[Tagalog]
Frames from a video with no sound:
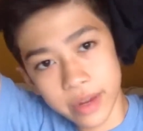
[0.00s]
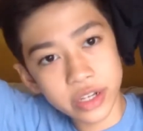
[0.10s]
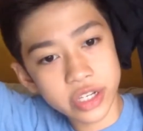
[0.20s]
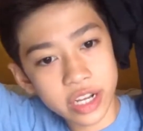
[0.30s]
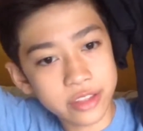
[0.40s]
meron
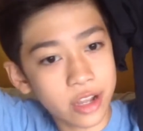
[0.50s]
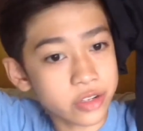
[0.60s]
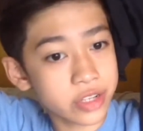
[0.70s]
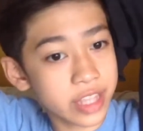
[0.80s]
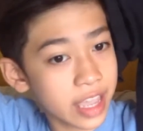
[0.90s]
siyang
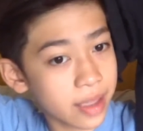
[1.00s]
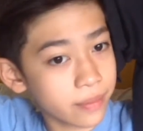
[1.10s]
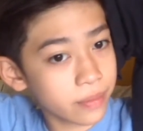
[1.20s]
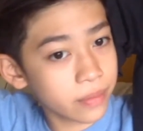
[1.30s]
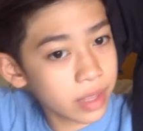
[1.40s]
Notre
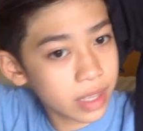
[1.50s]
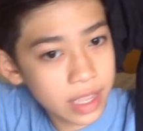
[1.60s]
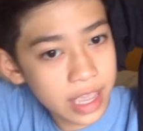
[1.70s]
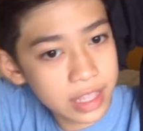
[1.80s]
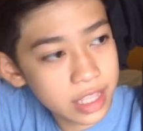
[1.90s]
Dame,
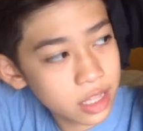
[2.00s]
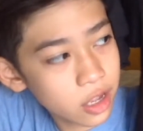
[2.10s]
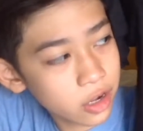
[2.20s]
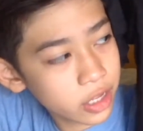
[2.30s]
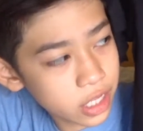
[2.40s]
and then
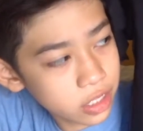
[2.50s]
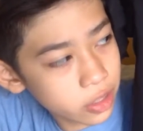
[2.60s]
logo ng